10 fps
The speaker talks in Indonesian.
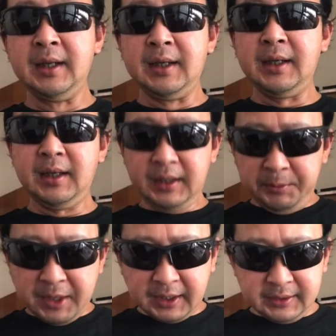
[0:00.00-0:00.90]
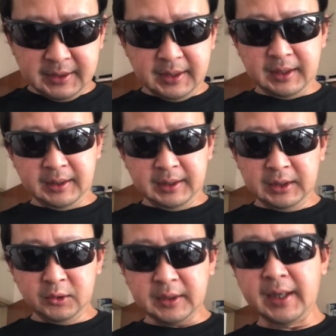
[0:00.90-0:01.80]
E, ibaratnya
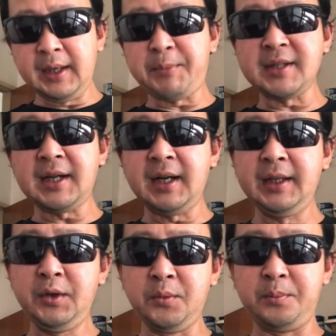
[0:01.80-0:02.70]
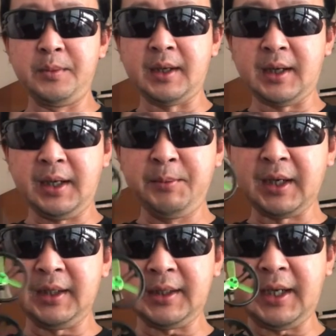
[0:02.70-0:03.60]
ini tuh kayak pasangan hidup
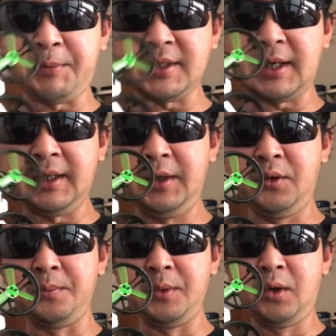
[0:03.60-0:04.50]
ibaratnya kayak pasangan hidup.